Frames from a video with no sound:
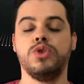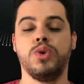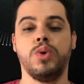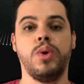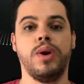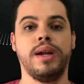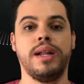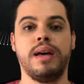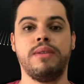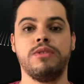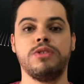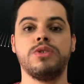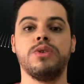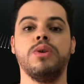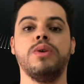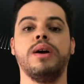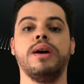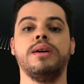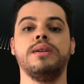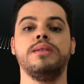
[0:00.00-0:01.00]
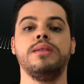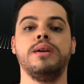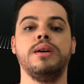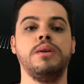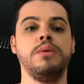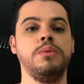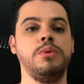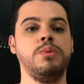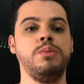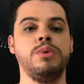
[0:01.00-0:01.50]
eu guardava só o
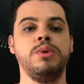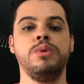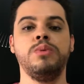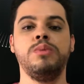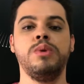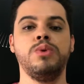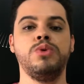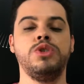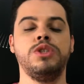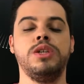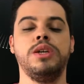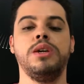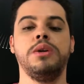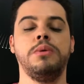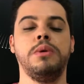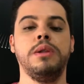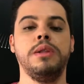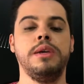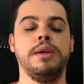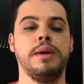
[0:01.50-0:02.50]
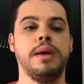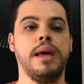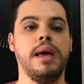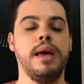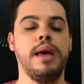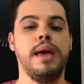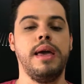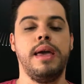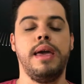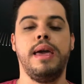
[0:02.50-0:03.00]
cartão e o, e o meu dinheiro ali.
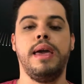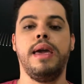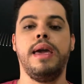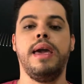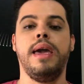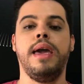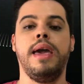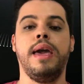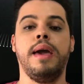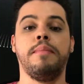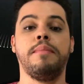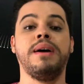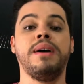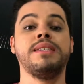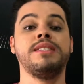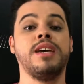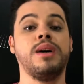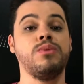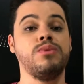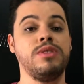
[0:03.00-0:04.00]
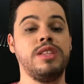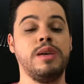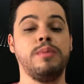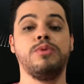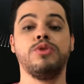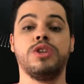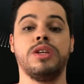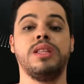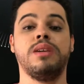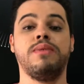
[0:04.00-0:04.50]
É, mas há um tempo
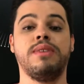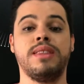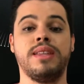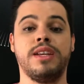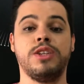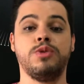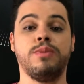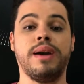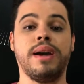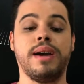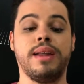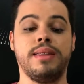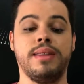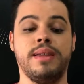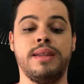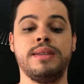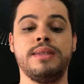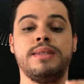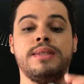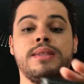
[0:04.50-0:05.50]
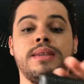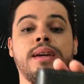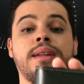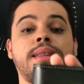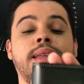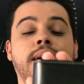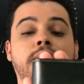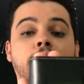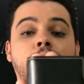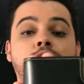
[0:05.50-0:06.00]
eu já estava atrás de uma carteira assim,
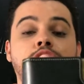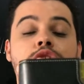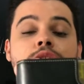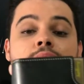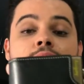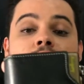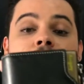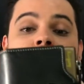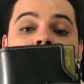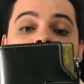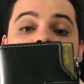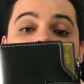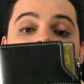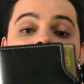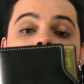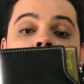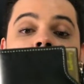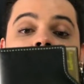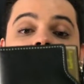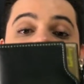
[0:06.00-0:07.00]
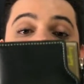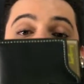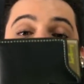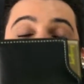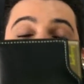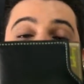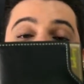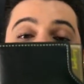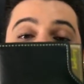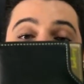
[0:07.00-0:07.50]
até que eu achei esse modelo aqui lá
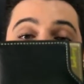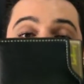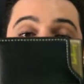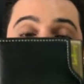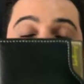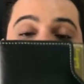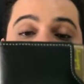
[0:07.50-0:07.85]
na Shein.